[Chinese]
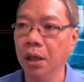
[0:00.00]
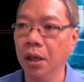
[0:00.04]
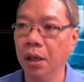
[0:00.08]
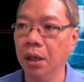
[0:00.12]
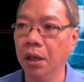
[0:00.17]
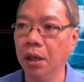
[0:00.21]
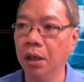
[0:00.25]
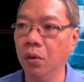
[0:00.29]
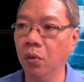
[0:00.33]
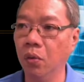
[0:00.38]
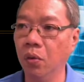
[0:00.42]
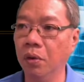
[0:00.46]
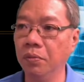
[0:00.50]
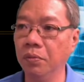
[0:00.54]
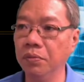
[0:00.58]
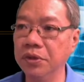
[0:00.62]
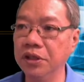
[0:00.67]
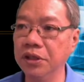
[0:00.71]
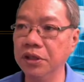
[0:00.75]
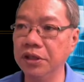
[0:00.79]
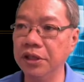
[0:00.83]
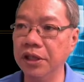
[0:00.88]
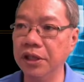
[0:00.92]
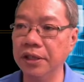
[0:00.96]
哦，我们
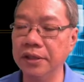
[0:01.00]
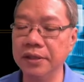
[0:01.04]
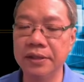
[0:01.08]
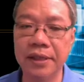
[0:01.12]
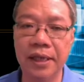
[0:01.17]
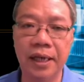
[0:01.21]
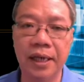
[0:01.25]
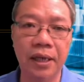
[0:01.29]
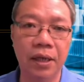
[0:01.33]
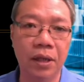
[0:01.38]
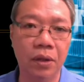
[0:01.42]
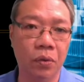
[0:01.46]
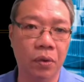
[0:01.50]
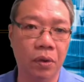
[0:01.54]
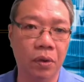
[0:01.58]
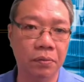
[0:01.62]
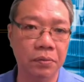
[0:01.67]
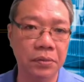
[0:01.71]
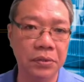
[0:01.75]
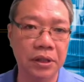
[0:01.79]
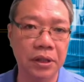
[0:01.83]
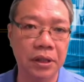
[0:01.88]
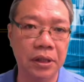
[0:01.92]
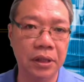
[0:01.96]
之前在我
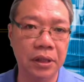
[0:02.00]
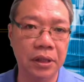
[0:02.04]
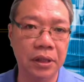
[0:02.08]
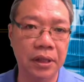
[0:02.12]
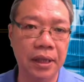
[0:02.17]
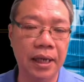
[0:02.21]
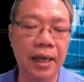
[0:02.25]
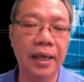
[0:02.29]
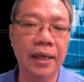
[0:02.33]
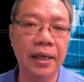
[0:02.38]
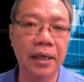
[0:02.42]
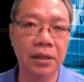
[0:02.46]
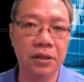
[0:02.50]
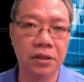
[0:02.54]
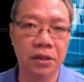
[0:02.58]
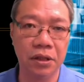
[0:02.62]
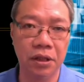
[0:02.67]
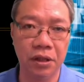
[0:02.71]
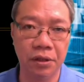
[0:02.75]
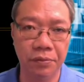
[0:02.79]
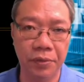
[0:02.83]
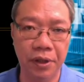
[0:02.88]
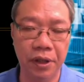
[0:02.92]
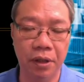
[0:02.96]
们的 l i e
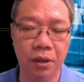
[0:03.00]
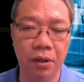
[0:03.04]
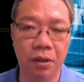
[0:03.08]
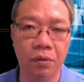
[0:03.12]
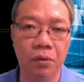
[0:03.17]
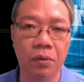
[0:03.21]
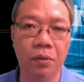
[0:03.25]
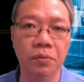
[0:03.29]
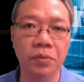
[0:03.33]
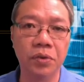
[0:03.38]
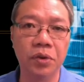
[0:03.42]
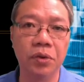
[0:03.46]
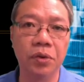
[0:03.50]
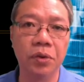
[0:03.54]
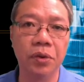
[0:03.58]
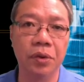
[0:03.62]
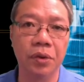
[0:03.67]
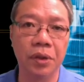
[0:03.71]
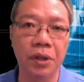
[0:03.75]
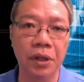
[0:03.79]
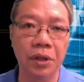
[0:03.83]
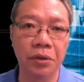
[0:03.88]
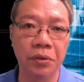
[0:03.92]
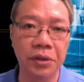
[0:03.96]
里面哈，我们都
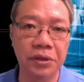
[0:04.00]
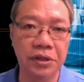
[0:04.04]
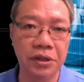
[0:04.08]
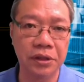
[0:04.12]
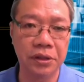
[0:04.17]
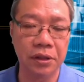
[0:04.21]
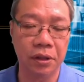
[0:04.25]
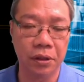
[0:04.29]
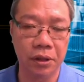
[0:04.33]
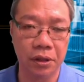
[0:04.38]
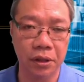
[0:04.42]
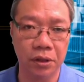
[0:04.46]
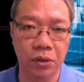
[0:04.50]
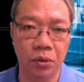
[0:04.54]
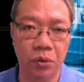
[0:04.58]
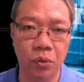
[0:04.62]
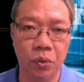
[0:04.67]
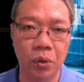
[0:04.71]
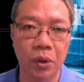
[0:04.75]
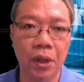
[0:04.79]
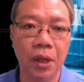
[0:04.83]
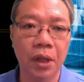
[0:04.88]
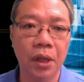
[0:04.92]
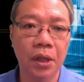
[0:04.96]
有跟各位介绍个
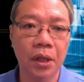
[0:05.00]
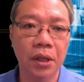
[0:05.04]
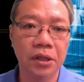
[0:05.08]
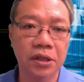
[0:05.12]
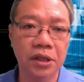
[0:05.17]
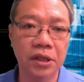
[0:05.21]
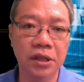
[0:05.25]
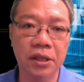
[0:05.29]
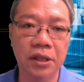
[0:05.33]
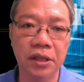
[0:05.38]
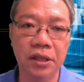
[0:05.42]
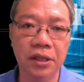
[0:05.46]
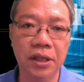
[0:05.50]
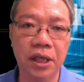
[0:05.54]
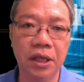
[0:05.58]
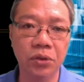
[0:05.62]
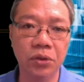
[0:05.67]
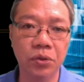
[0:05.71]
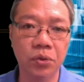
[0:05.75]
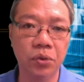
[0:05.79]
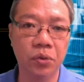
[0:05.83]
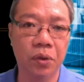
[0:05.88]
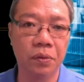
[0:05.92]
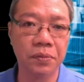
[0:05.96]
股。记得
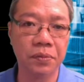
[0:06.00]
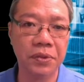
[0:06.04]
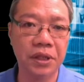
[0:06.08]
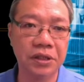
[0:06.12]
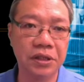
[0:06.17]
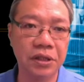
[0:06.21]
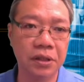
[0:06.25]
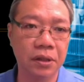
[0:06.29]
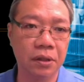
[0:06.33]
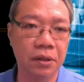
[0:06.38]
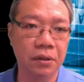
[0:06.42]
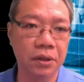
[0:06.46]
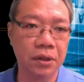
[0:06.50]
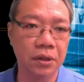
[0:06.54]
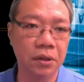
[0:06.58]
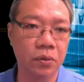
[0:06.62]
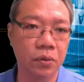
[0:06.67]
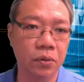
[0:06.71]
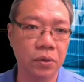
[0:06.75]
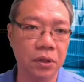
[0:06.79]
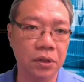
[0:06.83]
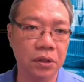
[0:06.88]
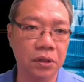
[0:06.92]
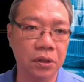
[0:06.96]
当初我们在介绍个
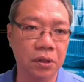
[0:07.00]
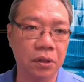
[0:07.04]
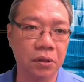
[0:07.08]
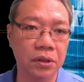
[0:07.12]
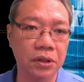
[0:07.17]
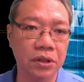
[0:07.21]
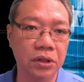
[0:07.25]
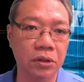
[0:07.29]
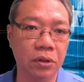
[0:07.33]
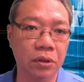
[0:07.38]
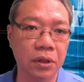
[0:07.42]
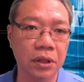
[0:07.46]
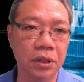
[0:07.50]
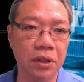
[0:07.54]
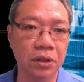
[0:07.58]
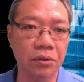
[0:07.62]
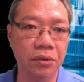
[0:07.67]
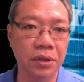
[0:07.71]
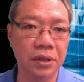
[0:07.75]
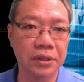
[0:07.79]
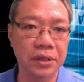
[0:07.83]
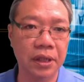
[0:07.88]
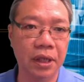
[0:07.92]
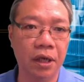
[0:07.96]
股的时候，是从二
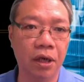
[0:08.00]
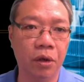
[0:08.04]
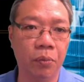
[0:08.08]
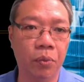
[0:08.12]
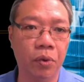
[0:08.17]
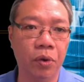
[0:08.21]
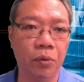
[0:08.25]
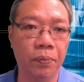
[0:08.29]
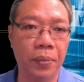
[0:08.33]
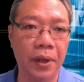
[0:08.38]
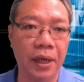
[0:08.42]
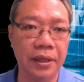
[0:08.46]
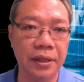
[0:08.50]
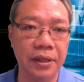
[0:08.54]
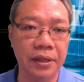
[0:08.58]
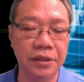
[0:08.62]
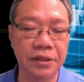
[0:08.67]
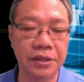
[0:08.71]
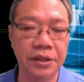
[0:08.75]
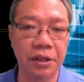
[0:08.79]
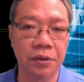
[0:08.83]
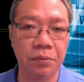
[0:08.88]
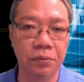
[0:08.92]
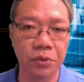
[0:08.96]
月三号破半年
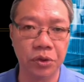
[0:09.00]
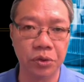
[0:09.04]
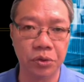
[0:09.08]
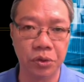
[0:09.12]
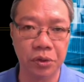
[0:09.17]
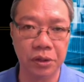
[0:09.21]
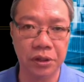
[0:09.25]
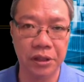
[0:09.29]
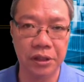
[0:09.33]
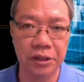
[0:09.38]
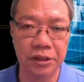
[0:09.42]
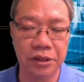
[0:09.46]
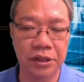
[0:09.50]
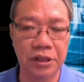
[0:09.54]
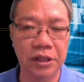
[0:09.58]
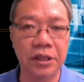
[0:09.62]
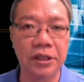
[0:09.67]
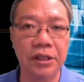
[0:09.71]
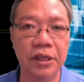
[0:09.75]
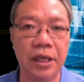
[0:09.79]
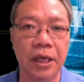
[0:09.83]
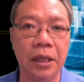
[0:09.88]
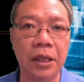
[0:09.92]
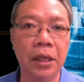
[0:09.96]
线，我们就说那是
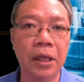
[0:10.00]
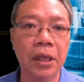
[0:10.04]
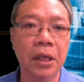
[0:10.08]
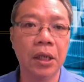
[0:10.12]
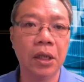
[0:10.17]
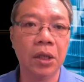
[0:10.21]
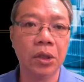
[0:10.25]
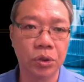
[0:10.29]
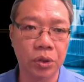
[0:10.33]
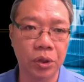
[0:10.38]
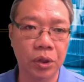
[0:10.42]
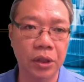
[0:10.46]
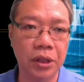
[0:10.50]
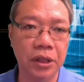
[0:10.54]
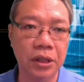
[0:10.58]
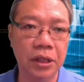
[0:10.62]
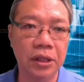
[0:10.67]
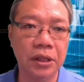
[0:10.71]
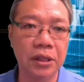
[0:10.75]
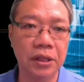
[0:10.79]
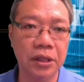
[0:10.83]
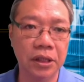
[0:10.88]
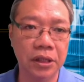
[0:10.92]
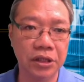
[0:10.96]
低点，所以
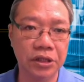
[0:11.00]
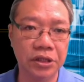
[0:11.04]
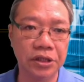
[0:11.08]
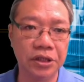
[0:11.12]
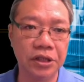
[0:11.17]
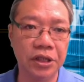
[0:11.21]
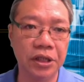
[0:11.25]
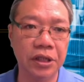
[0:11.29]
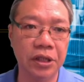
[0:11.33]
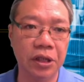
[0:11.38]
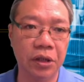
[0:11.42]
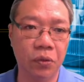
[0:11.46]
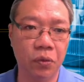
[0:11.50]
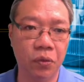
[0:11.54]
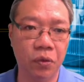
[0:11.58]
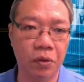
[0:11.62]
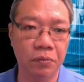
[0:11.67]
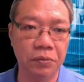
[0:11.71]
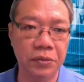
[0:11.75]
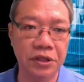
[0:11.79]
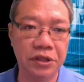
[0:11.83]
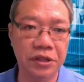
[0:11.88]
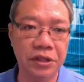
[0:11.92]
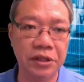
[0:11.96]
呢，那个时间点
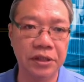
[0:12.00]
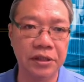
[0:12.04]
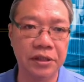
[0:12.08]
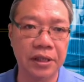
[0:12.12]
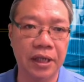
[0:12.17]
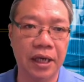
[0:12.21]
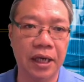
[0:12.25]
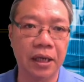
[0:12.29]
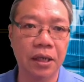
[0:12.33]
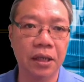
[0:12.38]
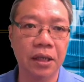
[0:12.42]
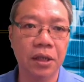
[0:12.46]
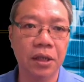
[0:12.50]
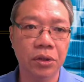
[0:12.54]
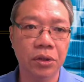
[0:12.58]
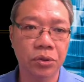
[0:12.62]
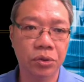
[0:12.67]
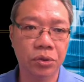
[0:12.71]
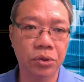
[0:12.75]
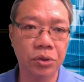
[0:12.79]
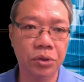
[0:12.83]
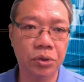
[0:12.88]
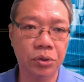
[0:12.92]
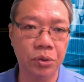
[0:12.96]
我们进场。
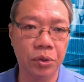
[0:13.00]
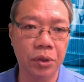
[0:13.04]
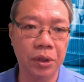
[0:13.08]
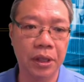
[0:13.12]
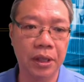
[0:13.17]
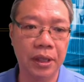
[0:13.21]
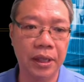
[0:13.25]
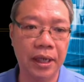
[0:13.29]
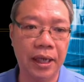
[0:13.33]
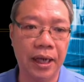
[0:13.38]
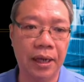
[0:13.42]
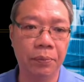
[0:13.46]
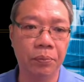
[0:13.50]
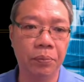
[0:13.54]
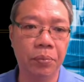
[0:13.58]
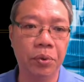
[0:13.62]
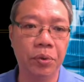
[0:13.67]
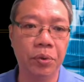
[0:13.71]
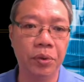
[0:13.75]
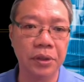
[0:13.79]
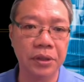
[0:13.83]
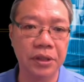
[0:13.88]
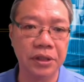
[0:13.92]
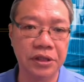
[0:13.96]
去做了两
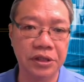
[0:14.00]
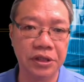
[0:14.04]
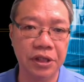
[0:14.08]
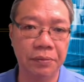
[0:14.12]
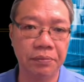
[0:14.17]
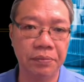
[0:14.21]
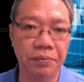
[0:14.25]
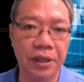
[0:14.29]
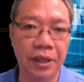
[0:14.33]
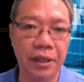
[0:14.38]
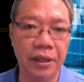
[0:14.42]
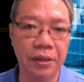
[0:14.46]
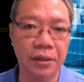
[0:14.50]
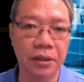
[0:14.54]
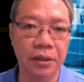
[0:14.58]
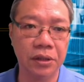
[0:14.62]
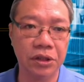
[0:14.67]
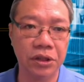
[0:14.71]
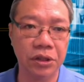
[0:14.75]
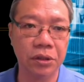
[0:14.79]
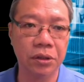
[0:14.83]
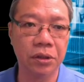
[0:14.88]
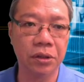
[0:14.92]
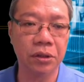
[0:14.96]
波的捡便宜的
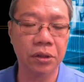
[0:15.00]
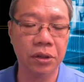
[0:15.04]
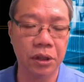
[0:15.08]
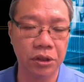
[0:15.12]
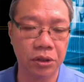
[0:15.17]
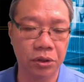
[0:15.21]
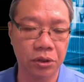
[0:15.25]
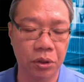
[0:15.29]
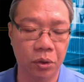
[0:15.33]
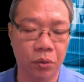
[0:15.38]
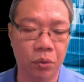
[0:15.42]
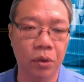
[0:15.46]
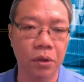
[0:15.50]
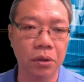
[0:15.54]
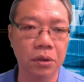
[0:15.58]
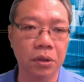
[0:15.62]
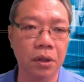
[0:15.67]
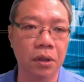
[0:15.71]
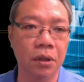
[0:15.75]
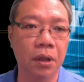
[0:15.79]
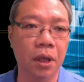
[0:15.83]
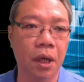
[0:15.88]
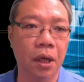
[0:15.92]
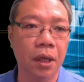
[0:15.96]
行的的活
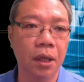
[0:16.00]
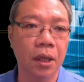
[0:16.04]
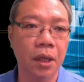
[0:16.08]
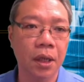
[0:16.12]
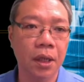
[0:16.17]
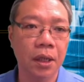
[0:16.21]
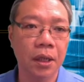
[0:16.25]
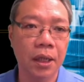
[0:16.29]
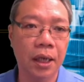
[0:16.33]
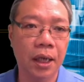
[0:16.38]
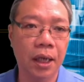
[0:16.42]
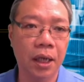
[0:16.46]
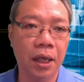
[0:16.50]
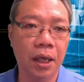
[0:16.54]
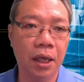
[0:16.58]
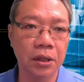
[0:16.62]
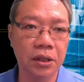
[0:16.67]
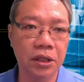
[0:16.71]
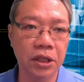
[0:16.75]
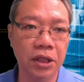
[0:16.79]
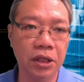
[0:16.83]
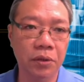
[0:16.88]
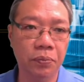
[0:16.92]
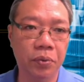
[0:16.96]
动哈，那
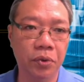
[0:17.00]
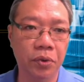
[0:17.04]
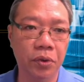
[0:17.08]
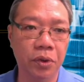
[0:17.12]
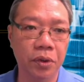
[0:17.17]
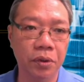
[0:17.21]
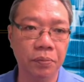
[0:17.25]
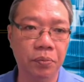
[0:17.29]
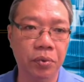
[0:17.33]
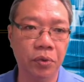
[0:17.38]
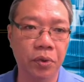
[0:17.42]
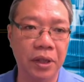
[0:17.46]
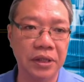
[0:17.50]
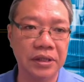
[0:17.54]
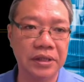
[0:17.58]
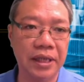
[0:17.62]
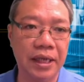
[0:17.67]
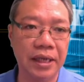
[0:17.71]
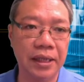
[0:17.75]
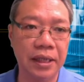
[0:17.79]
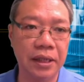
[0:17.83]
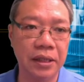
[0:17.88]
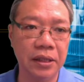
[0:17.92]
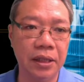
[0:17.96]
第一波不管
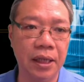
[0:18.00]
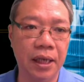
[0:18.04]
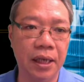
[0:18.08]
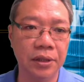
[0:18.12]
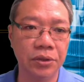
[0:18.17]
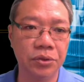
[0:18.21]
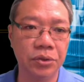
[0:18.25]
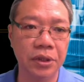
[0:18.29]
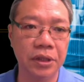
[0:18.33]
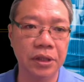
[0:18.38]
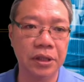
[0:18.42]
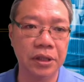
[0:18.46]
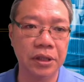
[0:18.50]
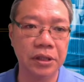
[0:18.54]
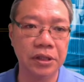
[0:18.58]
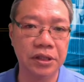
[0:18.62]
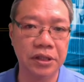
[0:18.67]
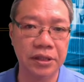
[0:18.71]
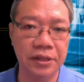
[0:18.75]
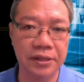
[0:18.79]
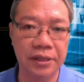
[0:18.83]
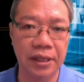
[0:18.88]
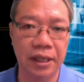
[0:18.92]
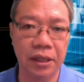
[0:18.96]
嘉联、益、汉逊跟
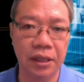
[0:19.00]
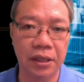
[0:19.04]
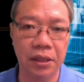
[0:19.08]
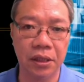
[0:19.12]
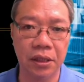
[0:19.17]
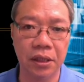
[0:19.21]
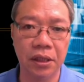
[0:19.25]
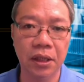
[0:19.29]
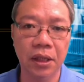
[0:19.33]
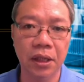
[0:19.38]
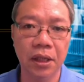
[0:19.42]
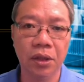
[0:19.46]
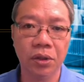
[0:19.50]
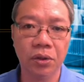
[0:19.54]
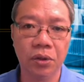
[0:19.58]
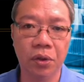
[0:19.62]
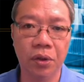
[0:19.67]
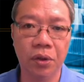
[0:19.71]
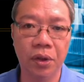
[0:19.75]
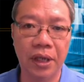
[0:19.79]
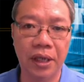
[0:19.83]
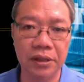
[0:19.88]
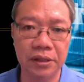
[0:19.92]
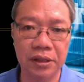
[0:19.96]
金展科
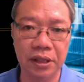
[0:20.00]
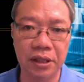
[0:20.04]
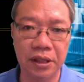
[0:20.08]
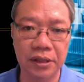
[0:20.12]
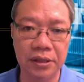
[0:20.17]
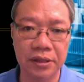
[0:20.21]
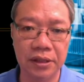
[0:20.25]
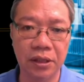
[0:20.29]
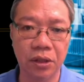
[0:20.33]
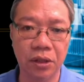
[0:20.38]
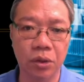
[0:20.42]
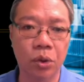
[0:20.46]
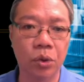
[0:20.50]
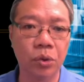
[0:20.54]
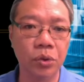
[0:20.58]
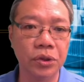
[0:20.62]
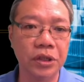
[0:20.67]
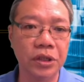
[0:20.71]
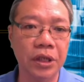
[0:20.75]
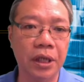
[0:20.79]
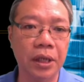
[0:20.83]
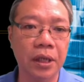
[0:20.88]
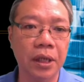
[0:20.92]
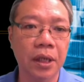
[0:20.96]
都有两成以上的空
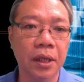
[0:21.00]
间。